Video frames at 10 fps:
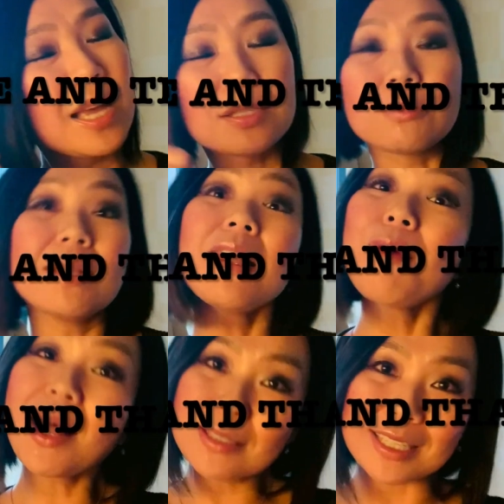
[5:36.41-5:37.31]
それで
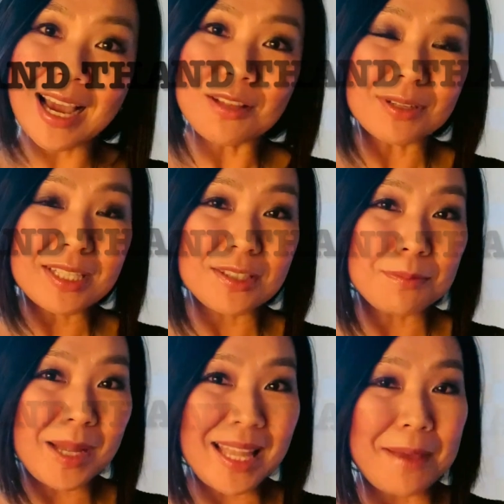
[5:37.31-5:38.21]
は次回の
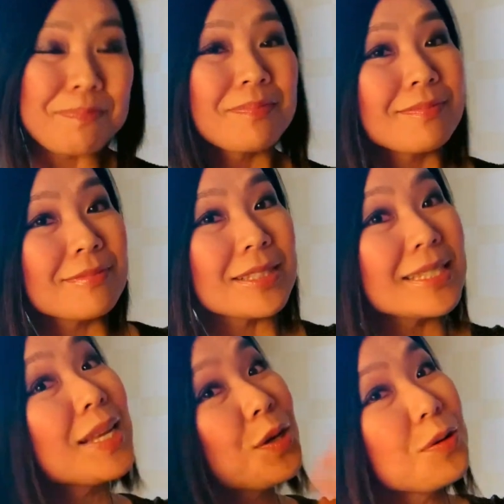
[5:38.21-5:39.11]
レッスンまで。
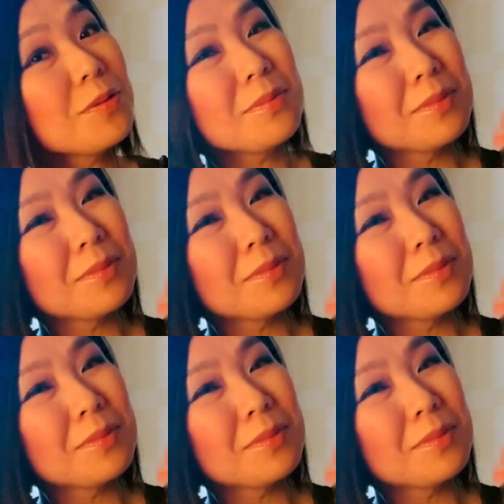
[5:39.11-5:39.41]
See you.